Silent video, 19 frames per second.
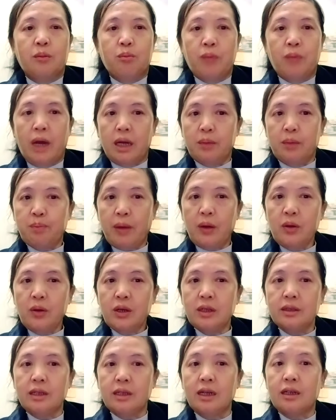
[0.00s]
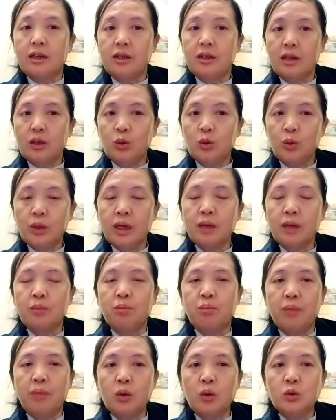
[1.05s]
mà lỡ bao hay để cái giấy tôi nên
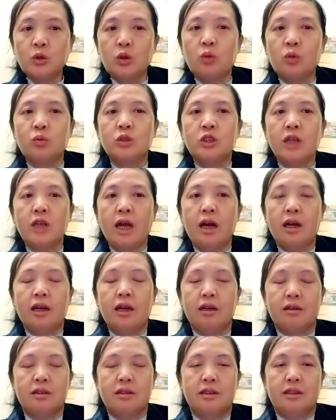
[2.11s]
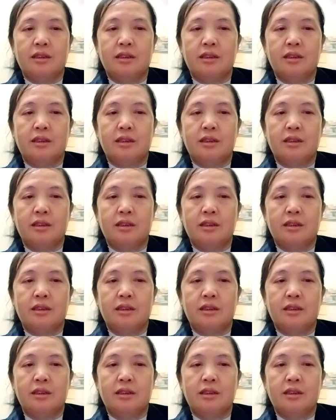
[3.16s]
bao rong cha lỡ